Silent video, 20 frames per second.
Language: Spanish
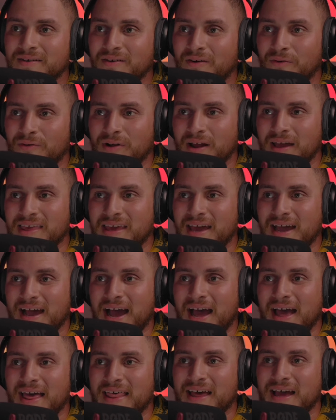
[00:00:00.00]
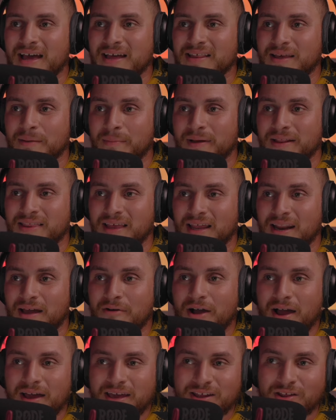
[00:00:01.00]
Una llegada, se mantiene
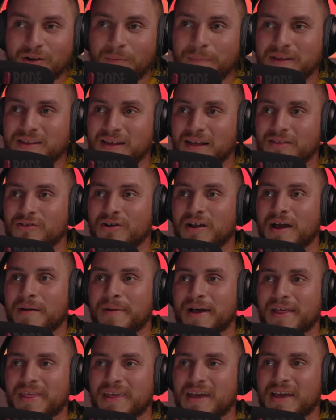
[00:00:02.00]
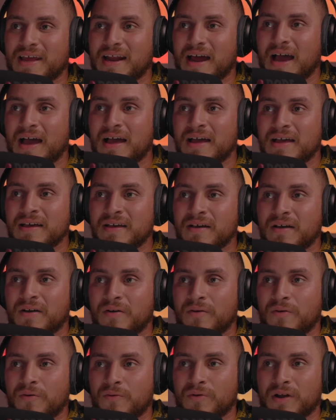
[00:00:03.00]
bajito pisando la madera
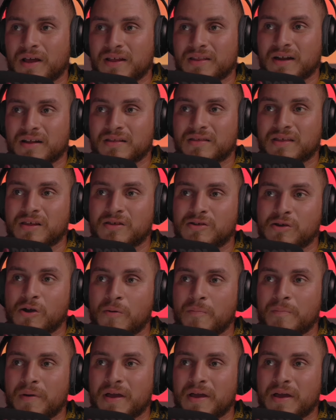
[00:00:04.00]
una transición,